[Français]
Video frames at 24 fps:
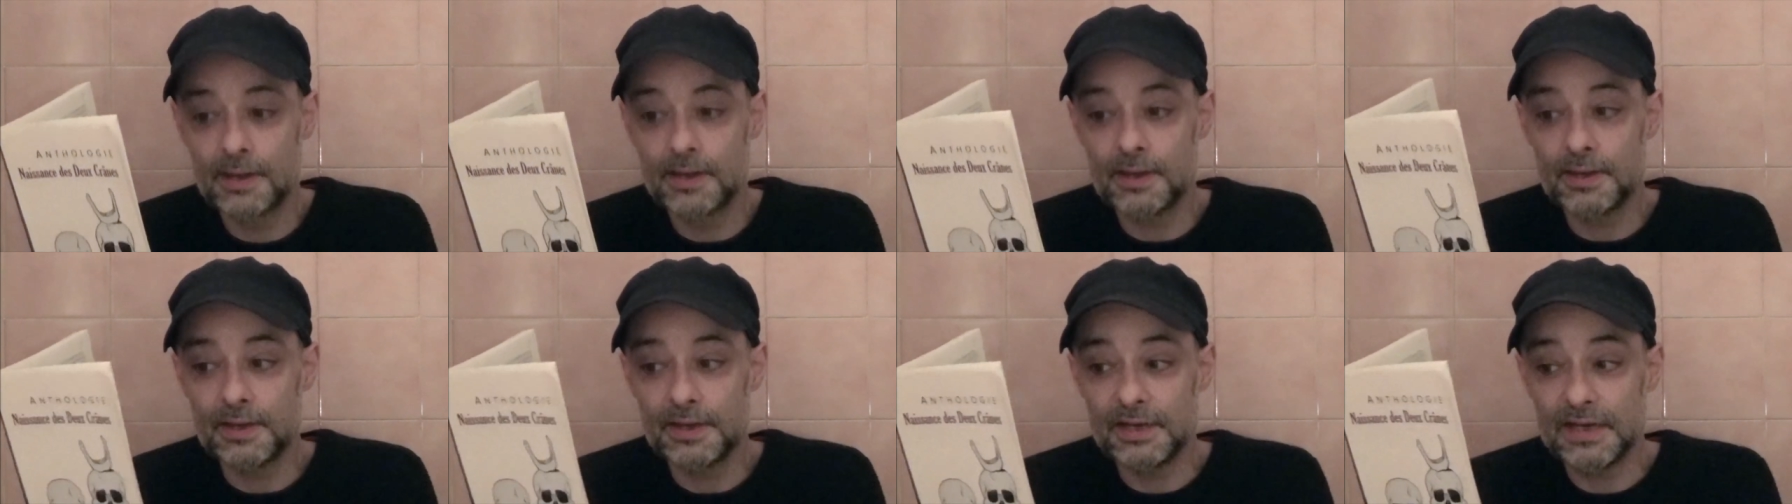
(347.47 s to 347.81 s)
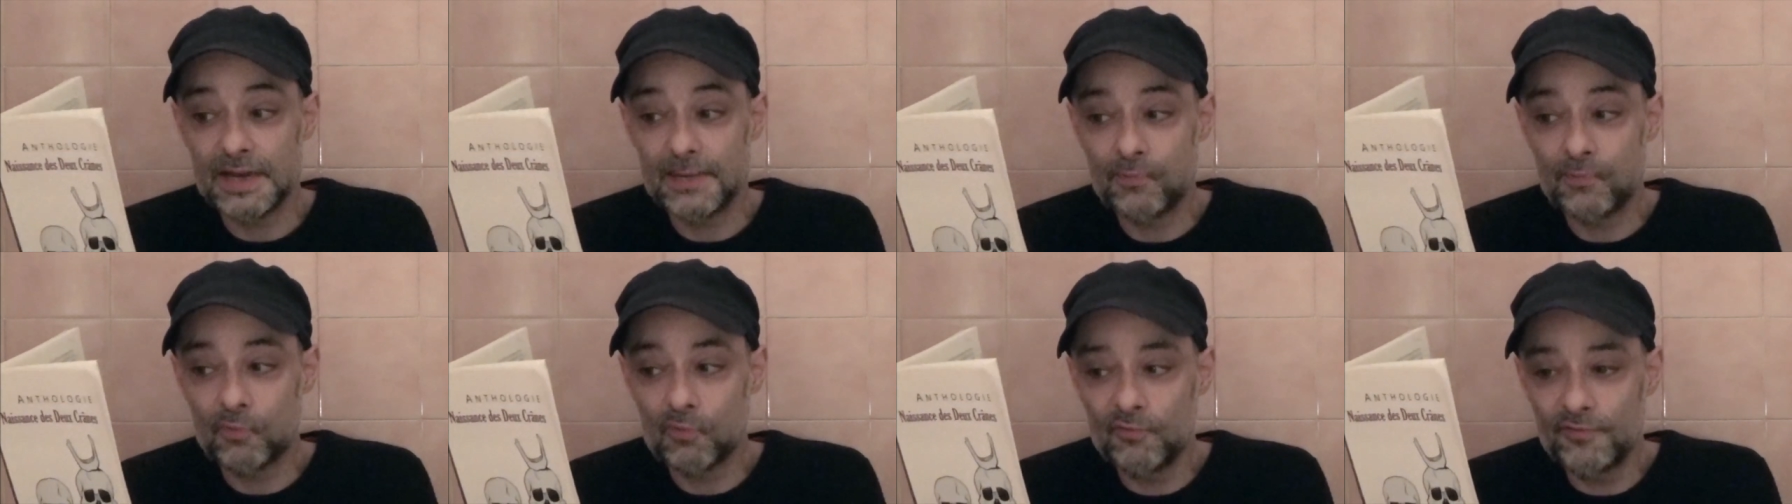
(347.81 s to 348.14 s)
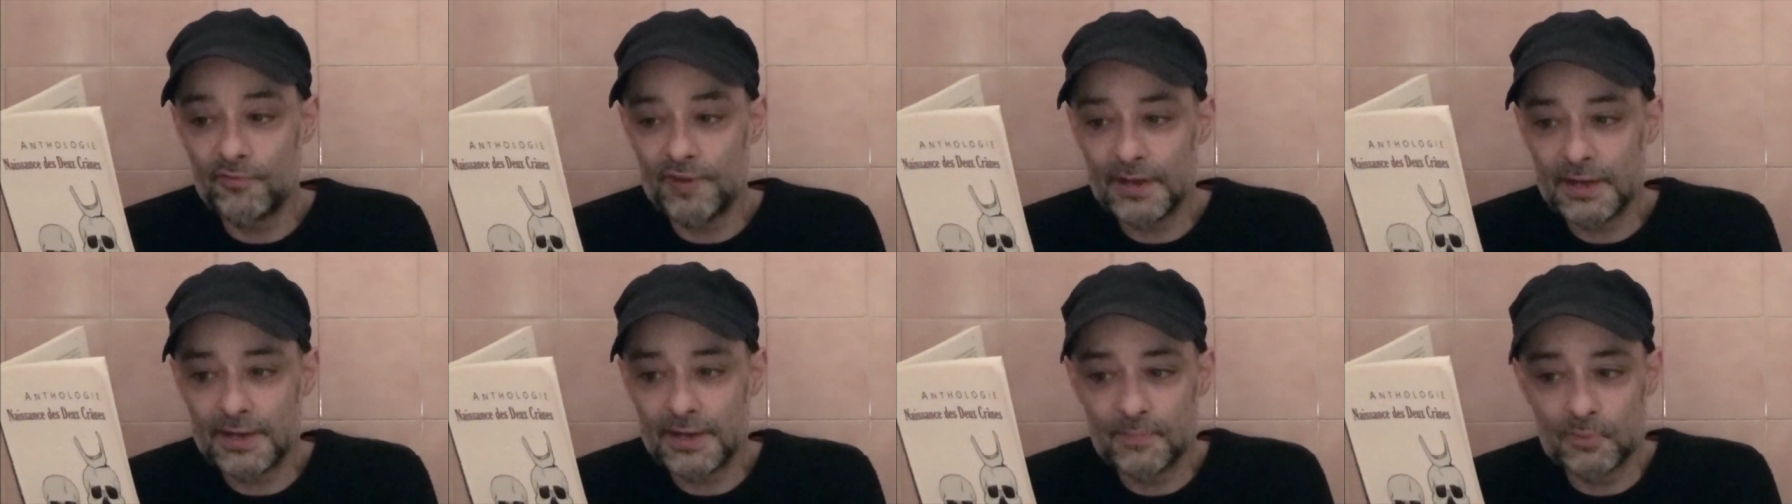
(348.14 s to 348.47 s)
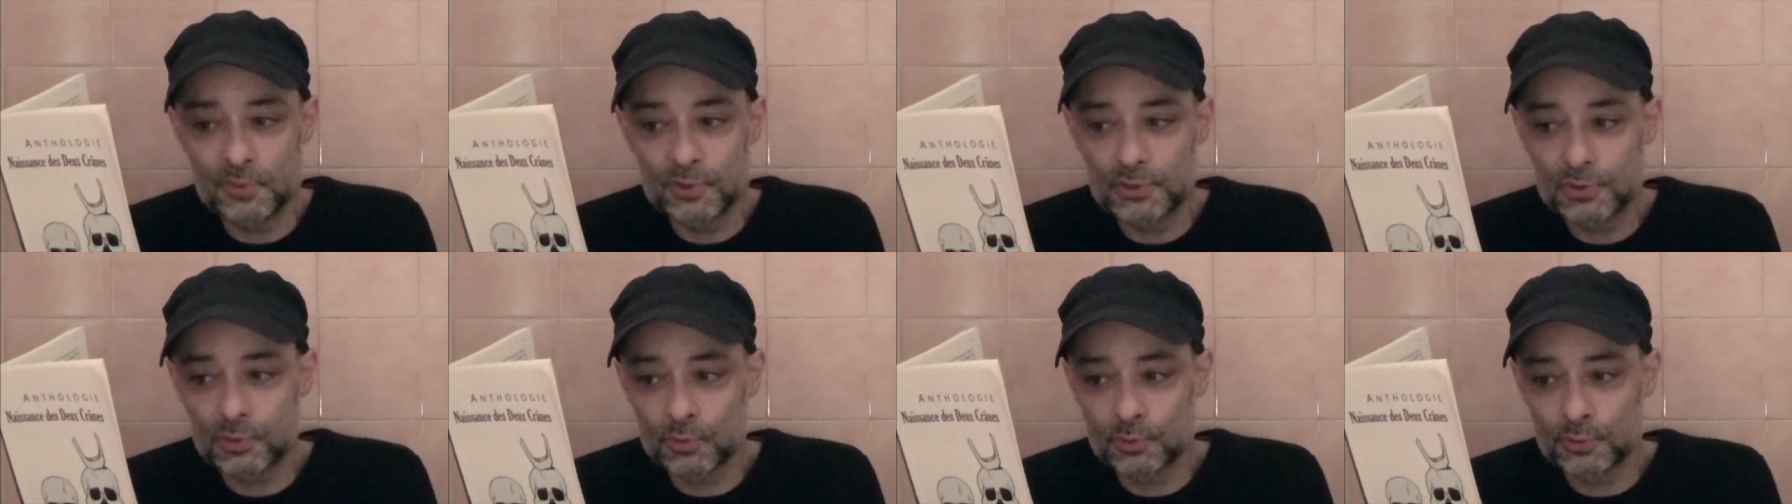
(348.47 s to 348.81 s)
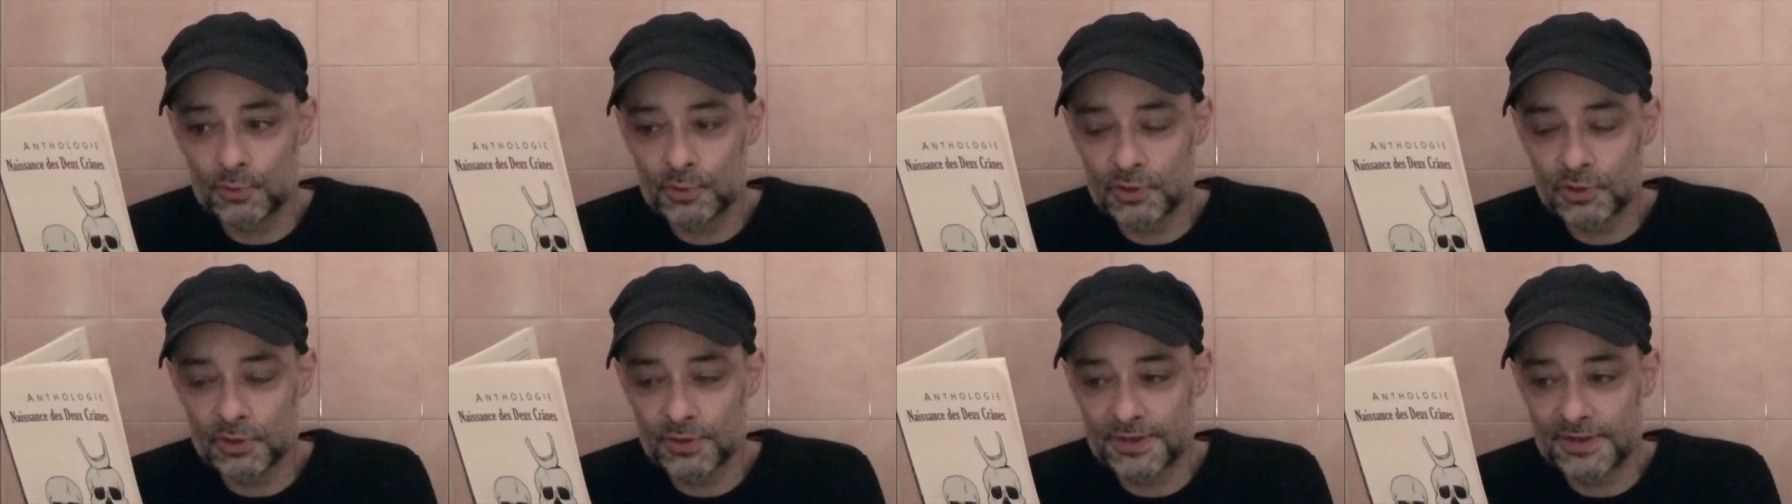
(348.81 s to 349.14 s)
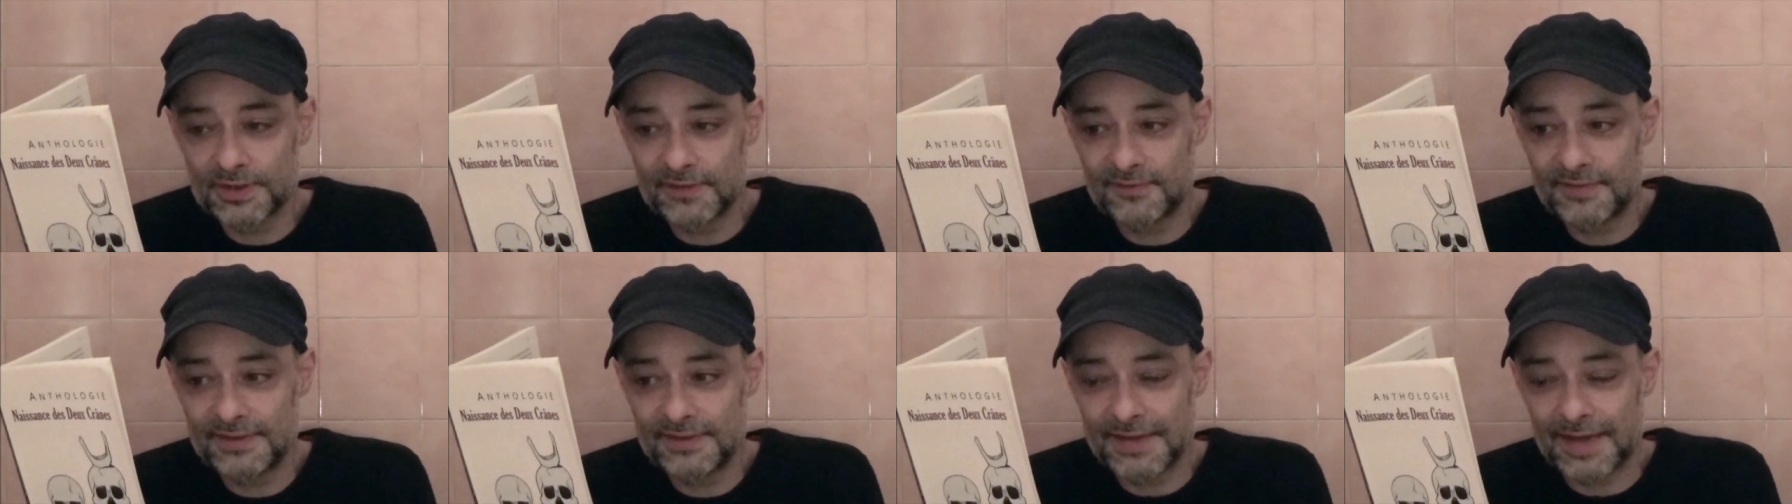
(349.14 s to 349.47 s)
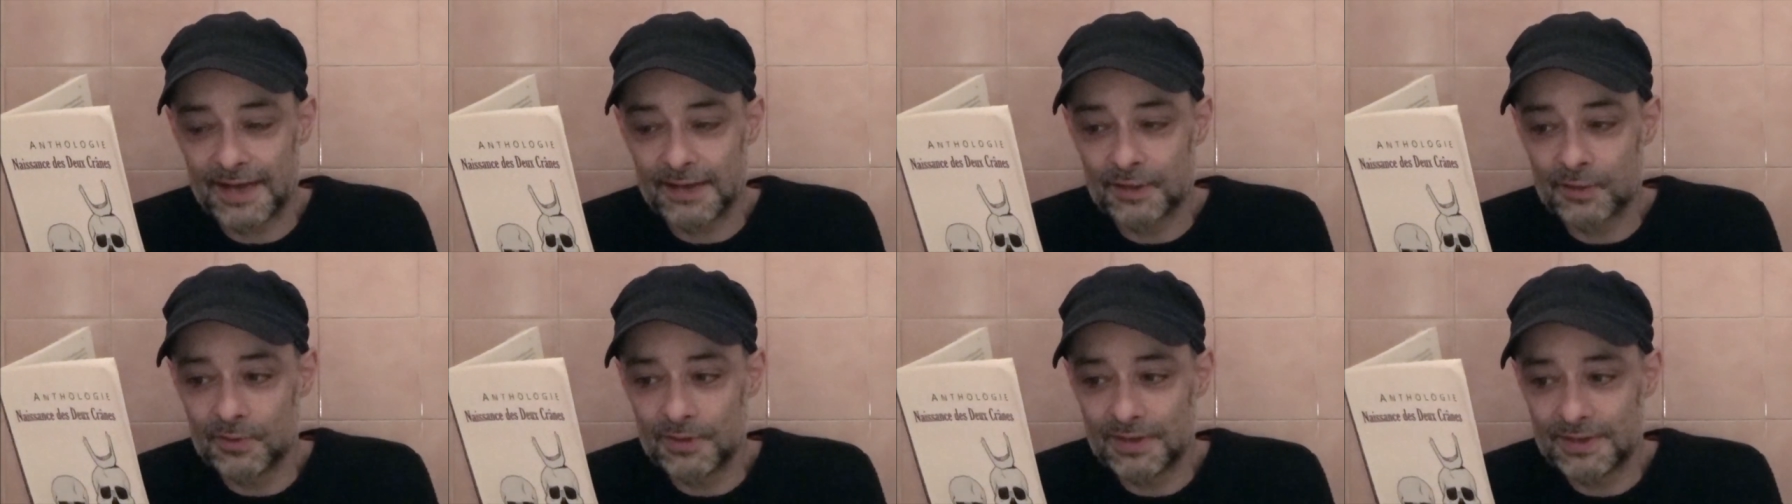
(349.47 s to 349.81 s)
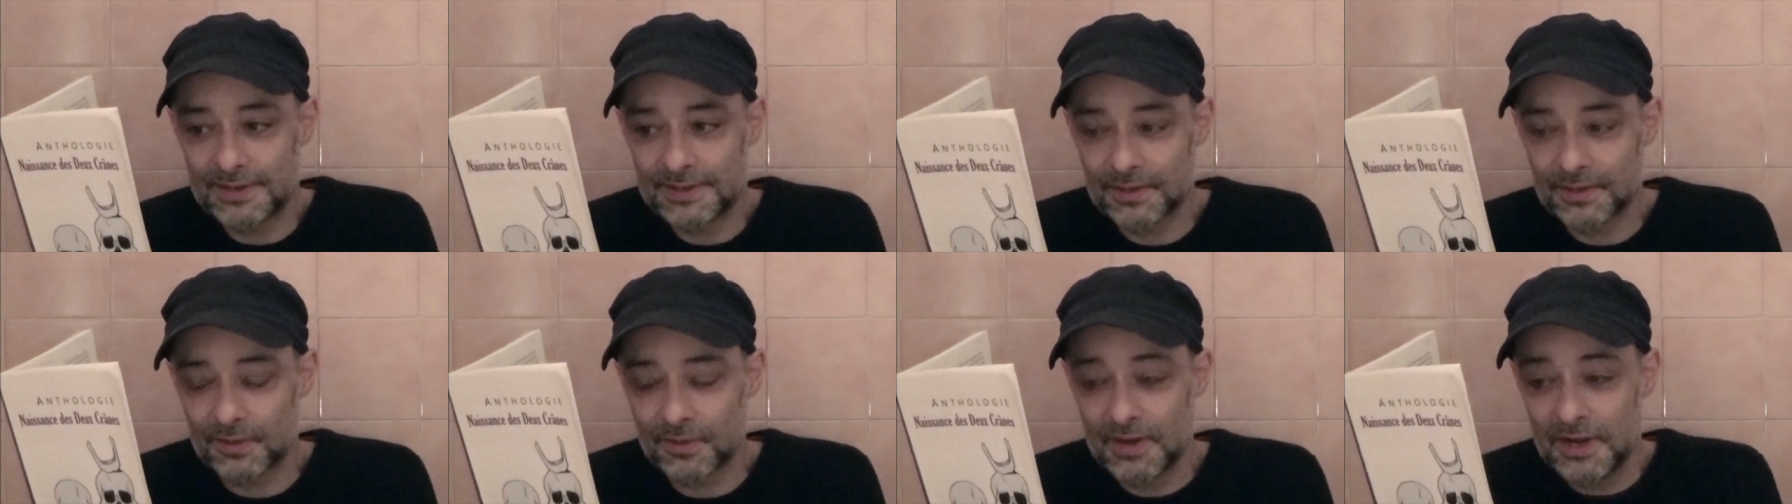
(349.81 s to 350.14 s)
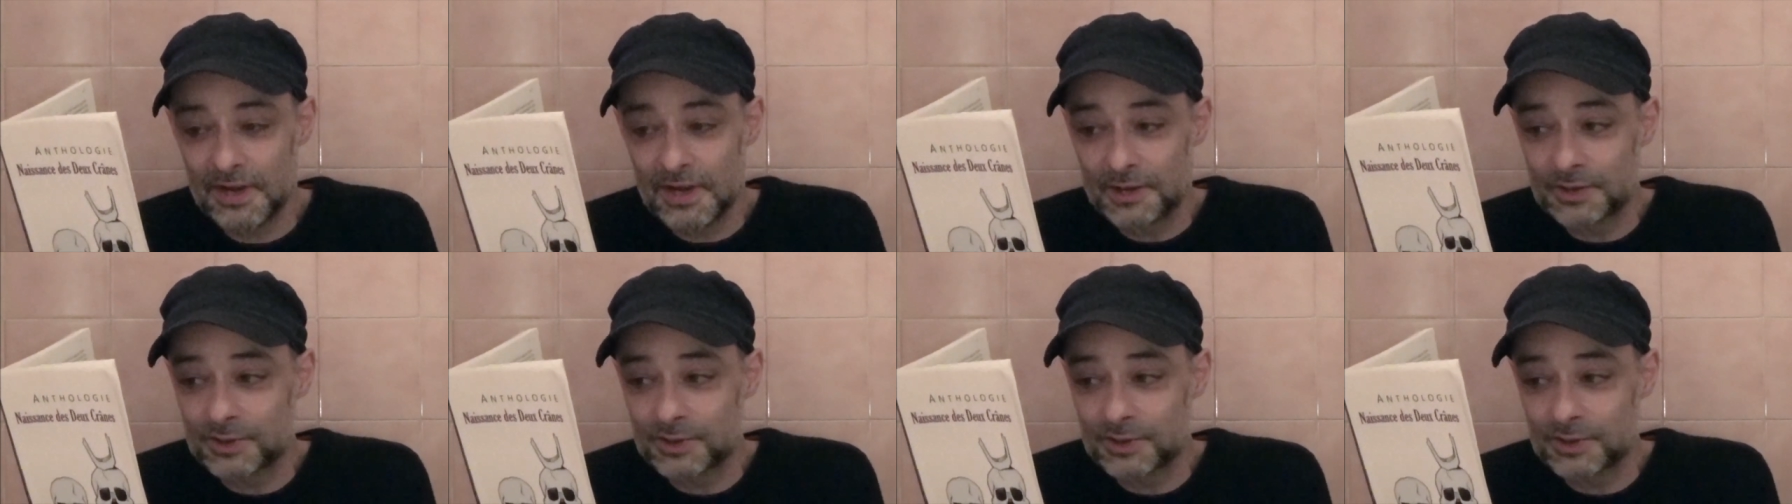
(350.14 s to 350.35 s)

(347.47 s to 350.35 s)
Il éprouvait l'émotion du scientifique adolescent